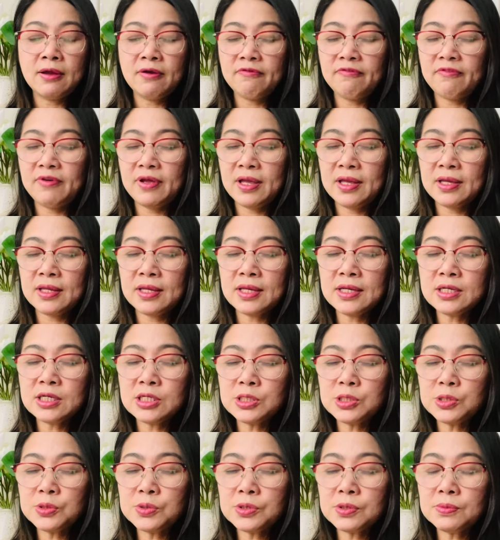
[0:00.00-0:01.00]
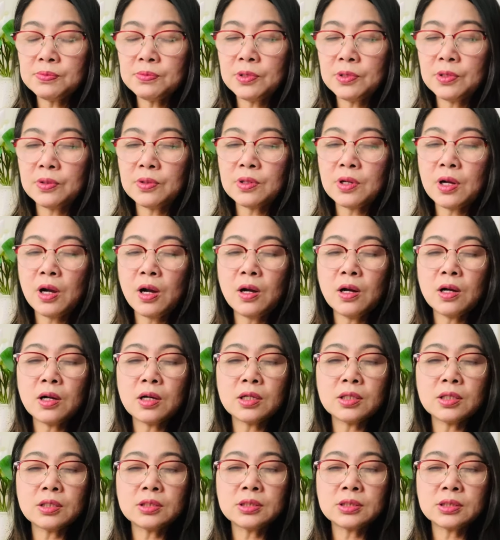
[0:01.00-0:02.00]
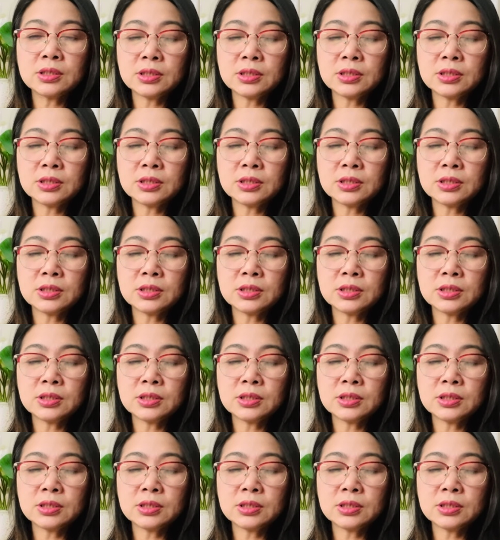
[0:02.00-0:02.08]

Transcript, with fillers: về cái kênh YouTube của con